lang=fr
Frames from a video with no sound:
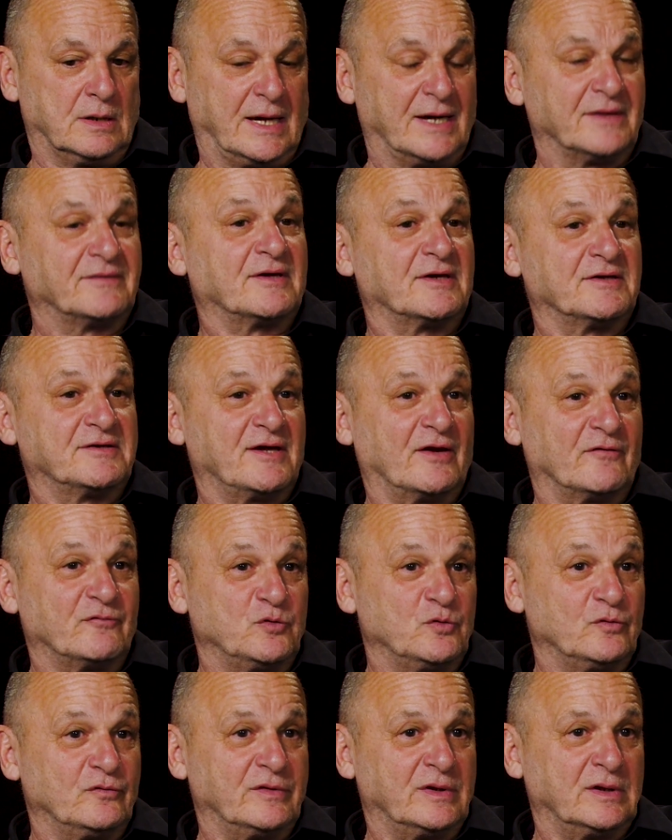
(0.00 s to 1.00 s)
être
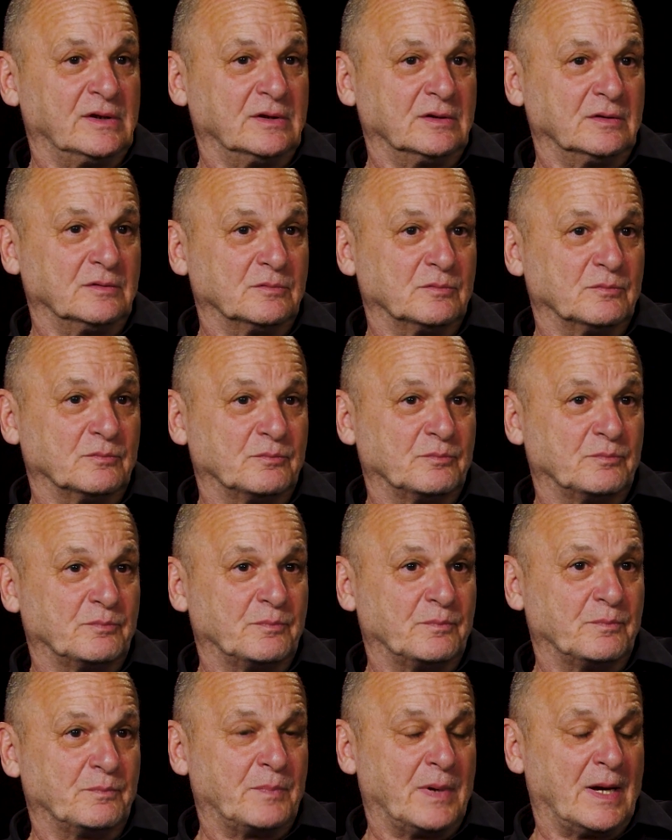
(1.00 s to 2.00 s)
interviewé
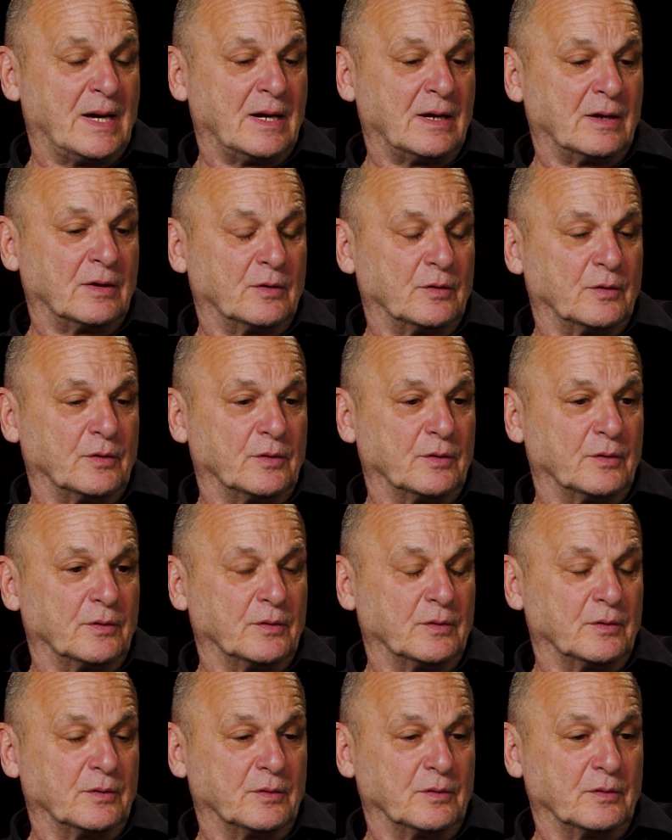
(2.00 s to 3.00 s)
par euh,